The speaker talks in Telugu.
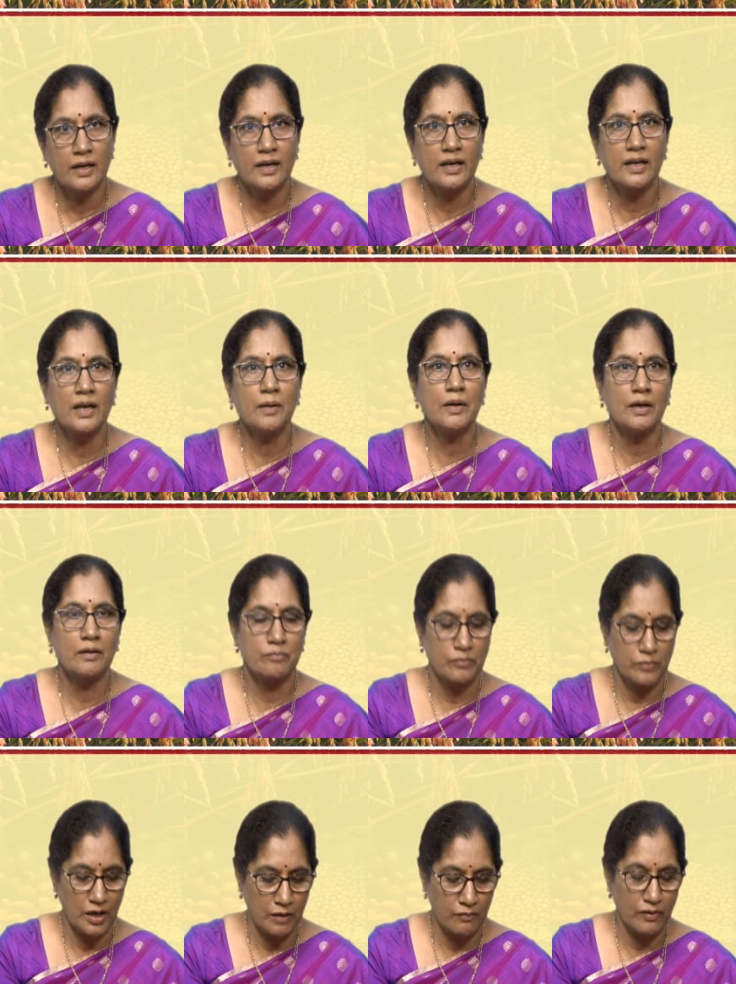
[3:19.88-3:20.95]
ఎకరా
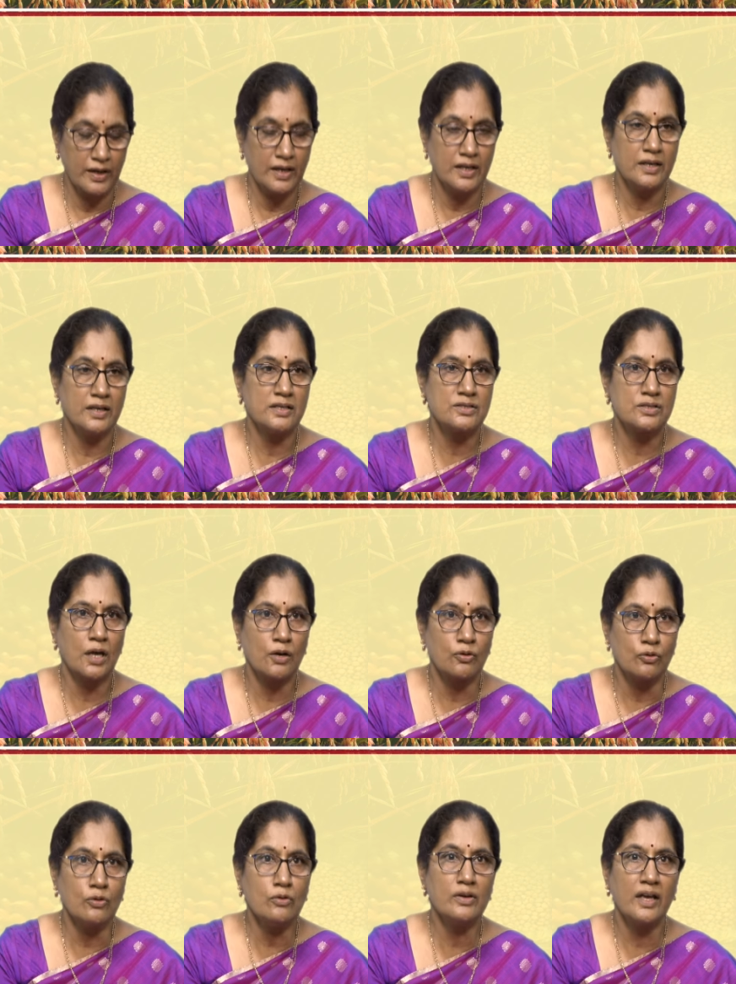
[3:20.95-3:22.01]
వరి
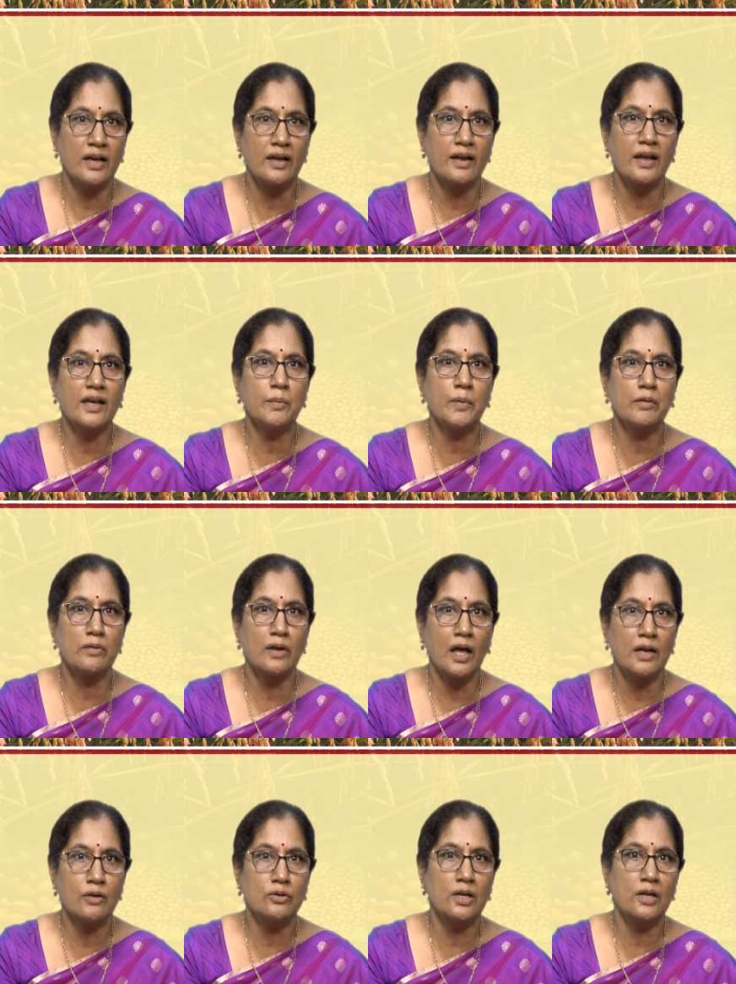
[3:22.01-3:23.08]
సాగులో ఎకరాకి మనం
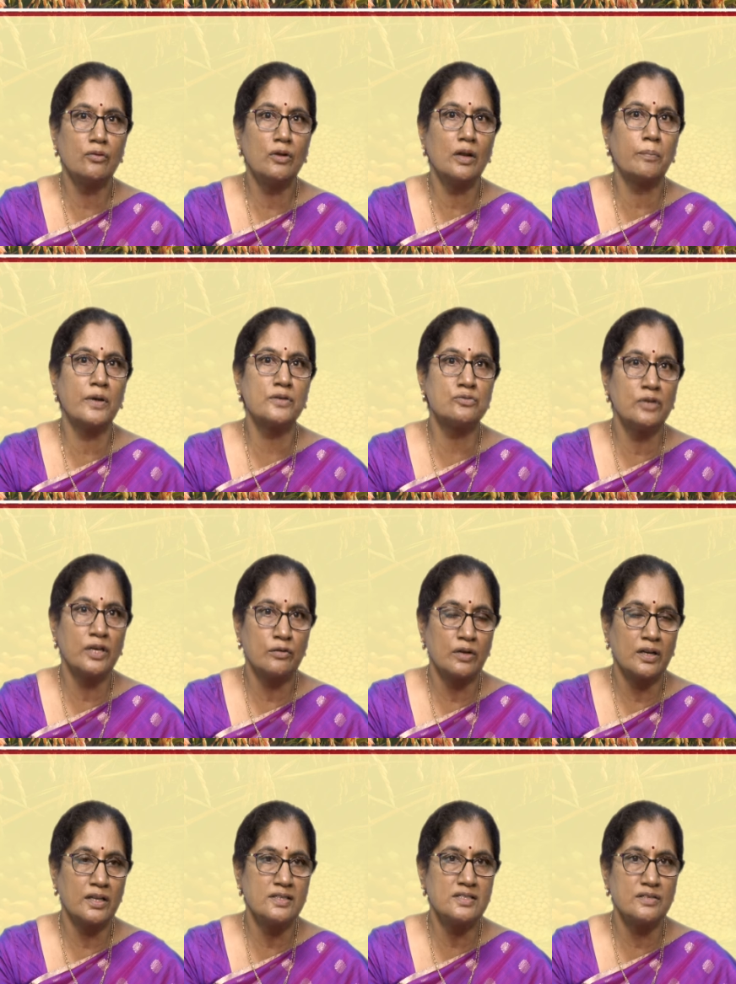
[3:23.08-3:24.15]
నాలుగు టన్నుల పశువులేరు
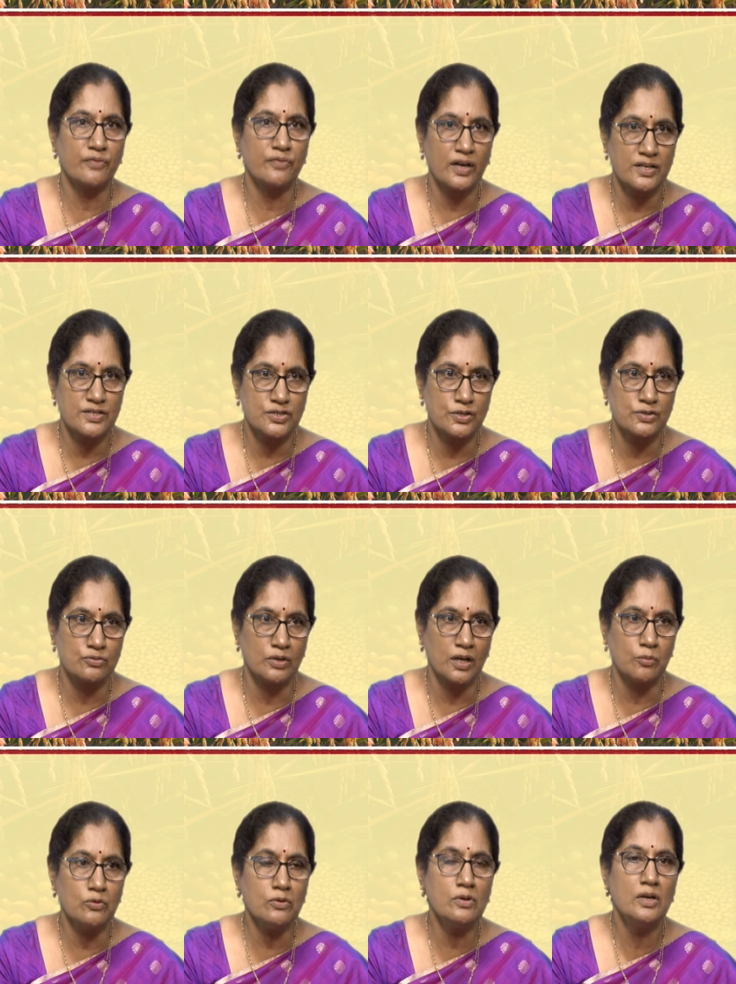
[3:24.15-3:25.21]
అనేది సిఫారసు
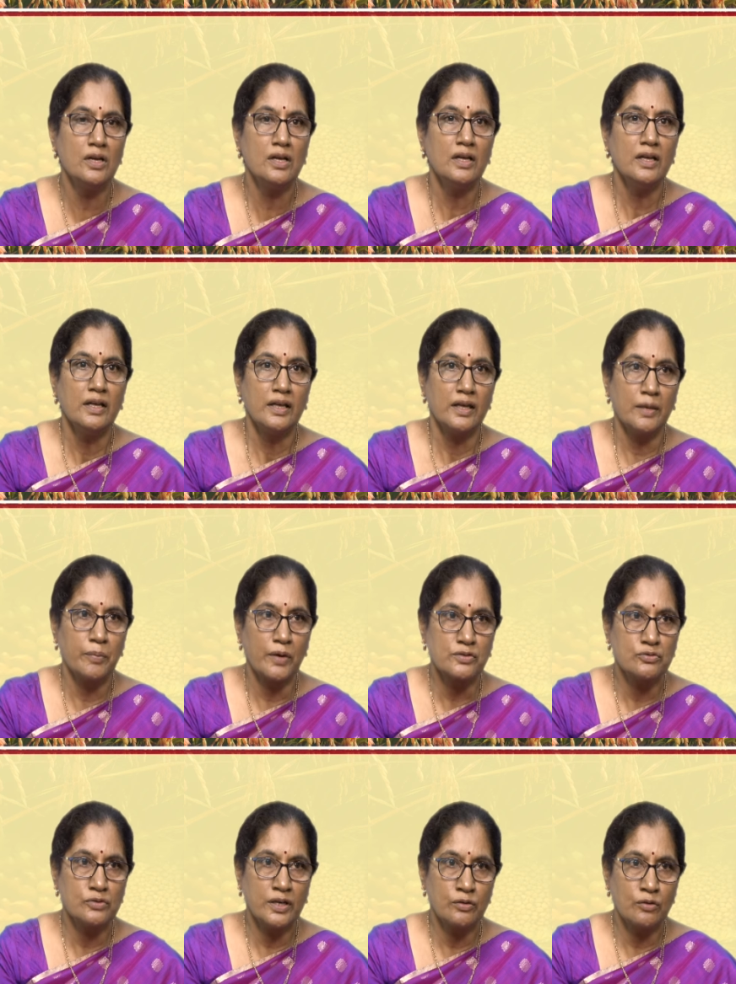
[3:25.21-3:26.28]
చేస్తున్నాము ఈ
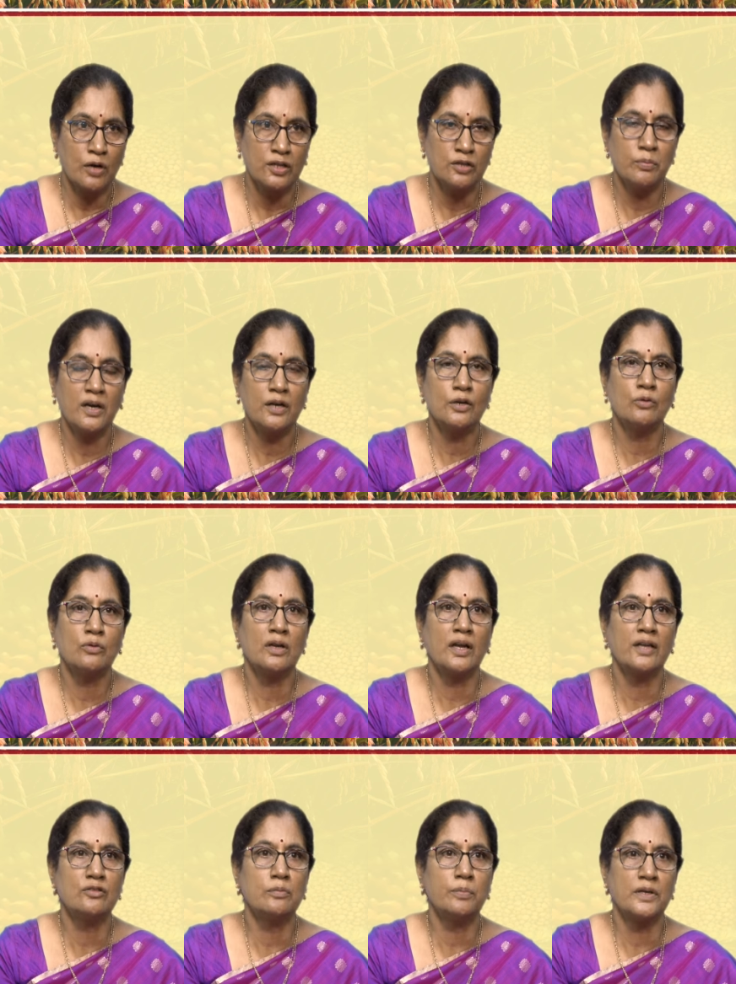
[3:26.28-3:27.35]
పశువులేరు అందుబాటులో ఉన్న
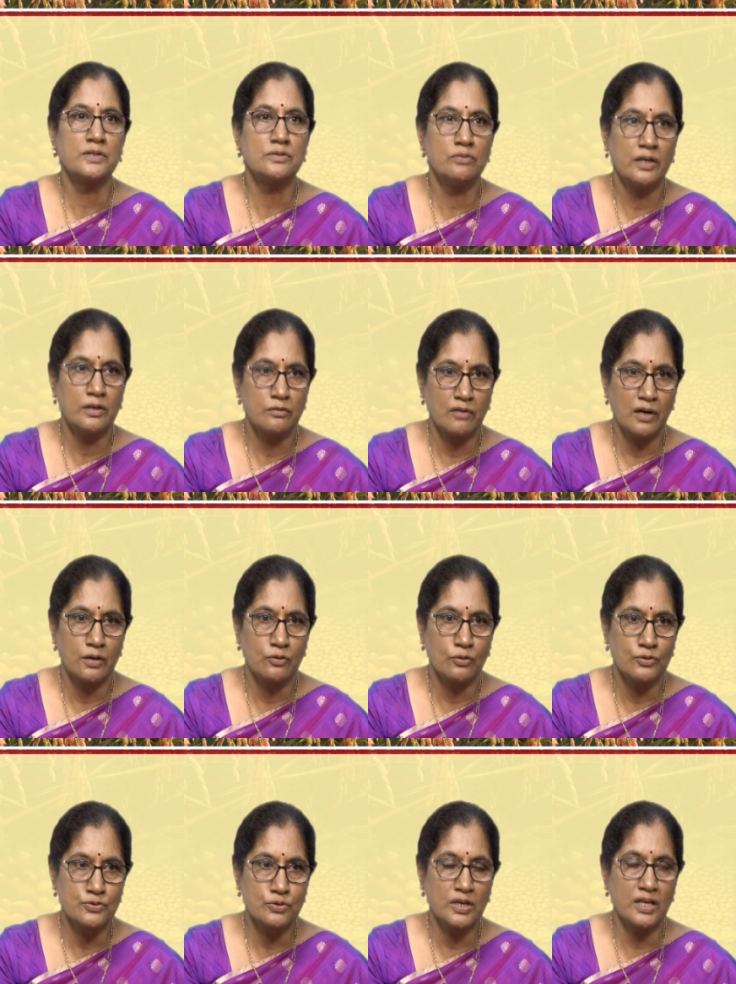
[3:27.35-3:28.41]
రైతులు పశువులేరును
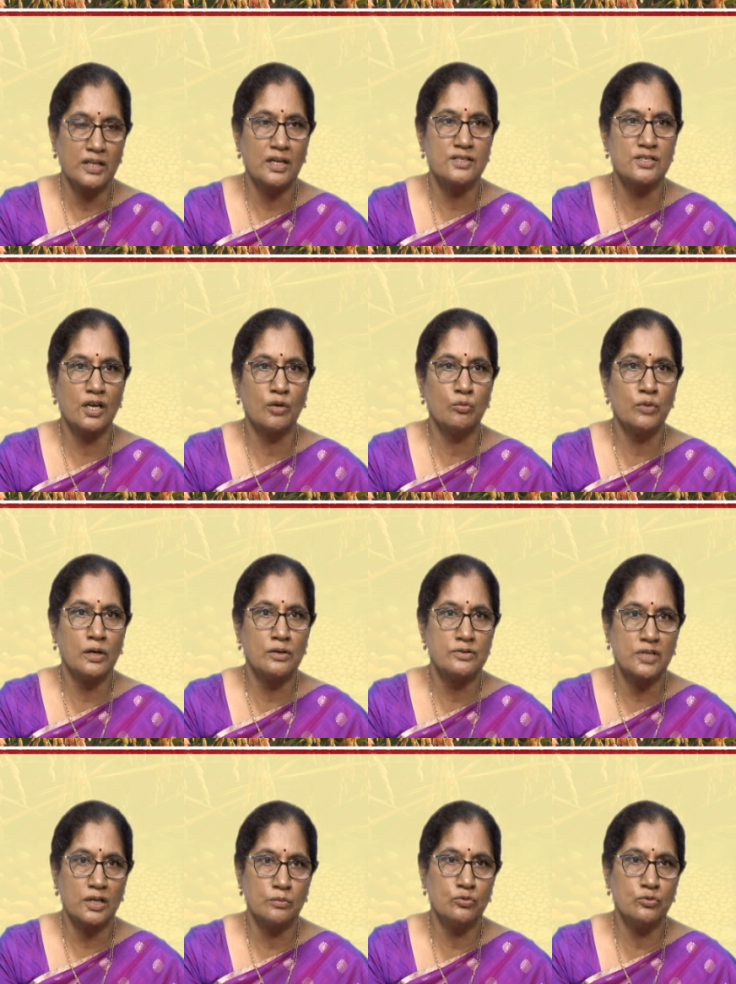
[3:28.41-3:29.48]
వాడుకోవచ్చు లేదా జనుము
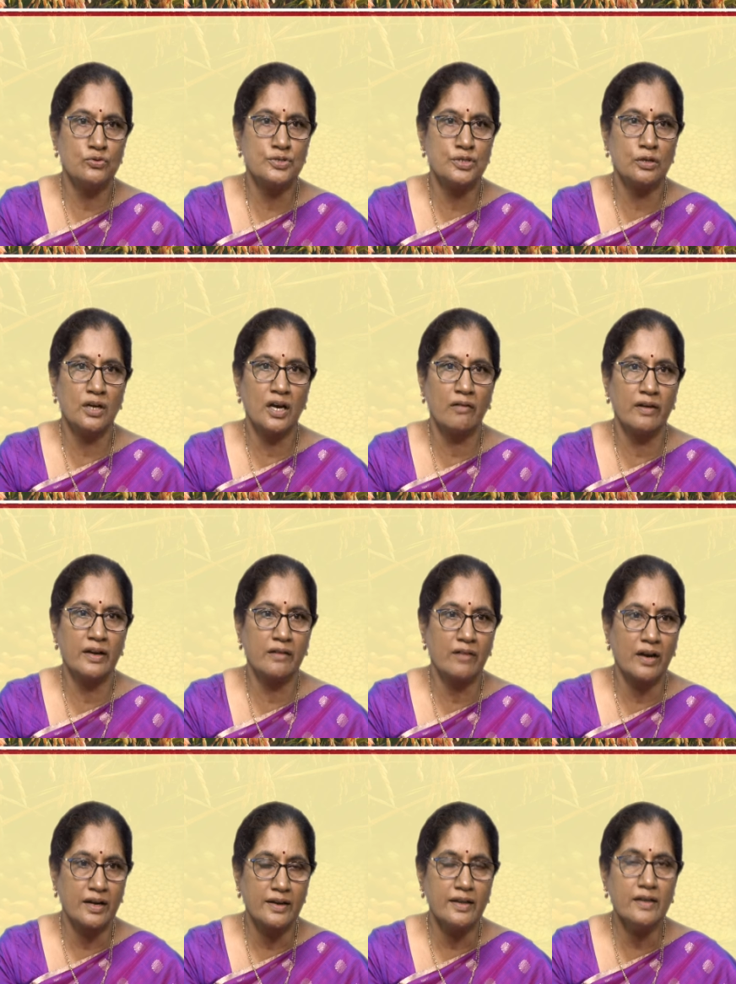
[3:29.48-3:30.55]
జనుము జీలుగా వంటి
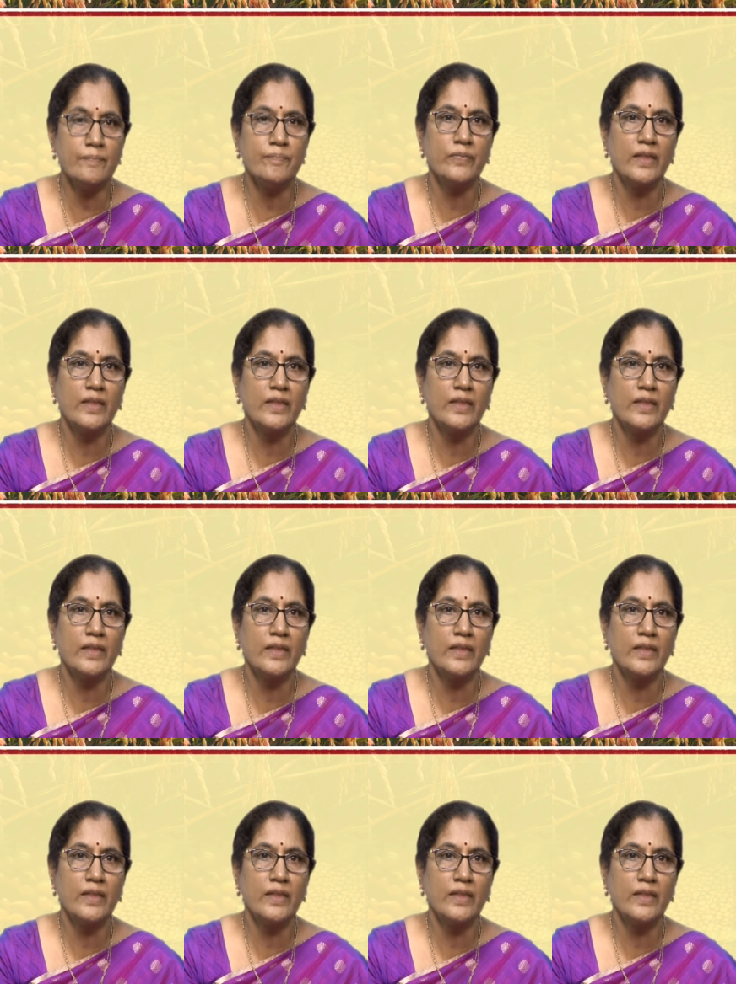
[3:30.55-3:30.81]
వాటిని